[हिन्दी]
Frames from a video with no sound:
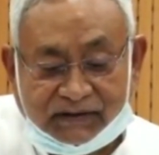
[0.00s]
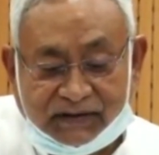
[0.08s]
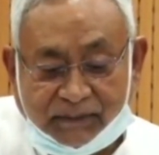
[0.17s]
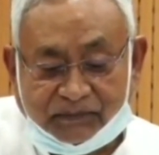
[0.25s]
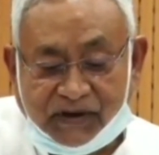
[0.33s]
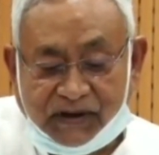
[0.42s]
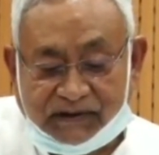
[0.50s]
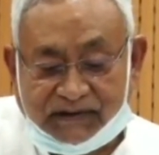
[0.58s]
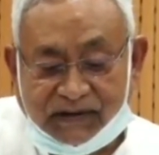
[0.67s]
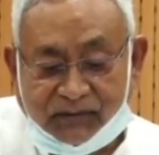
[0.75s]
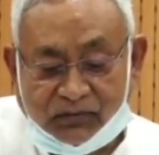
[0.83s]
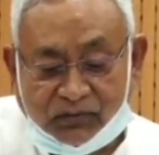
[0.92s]
सब तरह
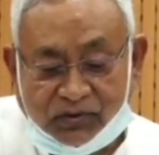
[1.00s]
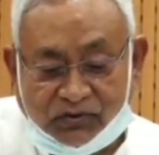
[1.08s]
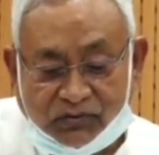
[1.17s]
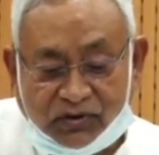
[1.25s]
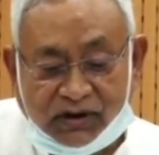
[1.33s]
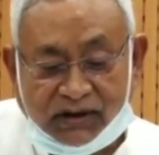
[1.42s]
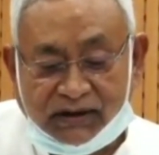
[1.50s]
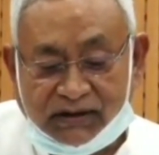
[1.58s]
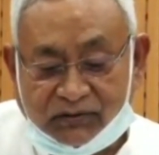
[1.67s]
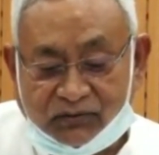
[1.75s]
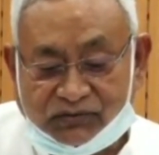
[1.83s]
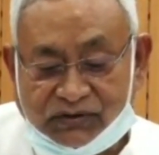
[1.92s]
से हम लोगों ने जो करने की
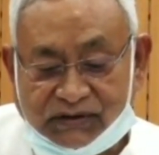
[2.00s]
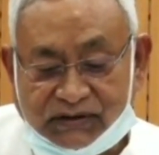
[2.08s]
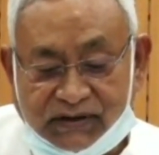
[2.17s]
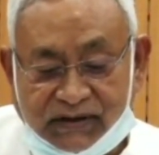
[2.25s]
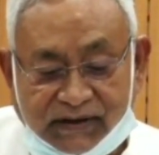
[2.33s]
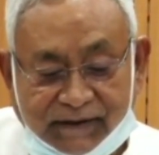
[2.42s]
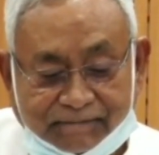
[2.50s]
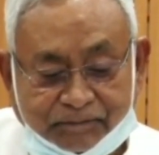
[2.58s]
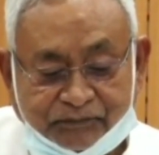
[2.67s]
कोशिश की है